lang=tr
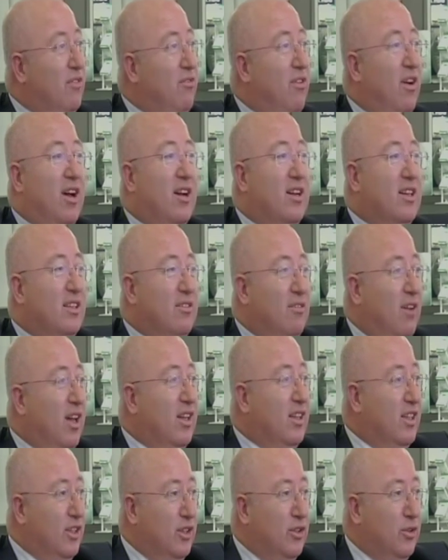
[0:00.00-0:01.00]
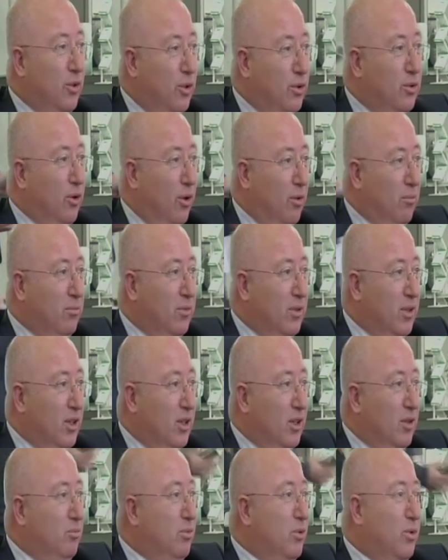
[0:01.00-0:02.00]
da farkını vardığını görüyorum.
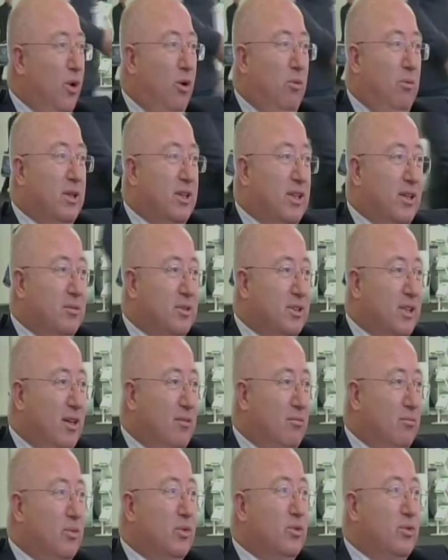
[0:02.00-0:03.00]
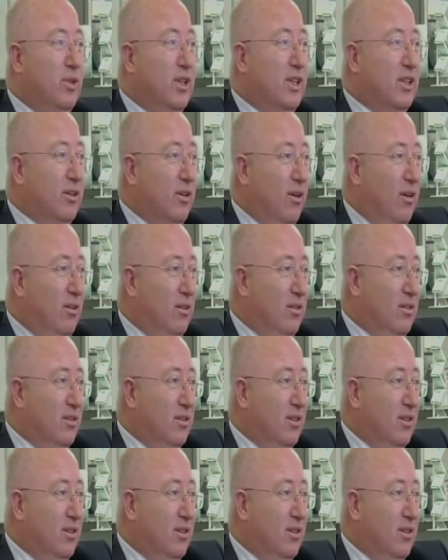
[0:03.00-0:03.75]
Bu görmek de bize mutlu ediyor.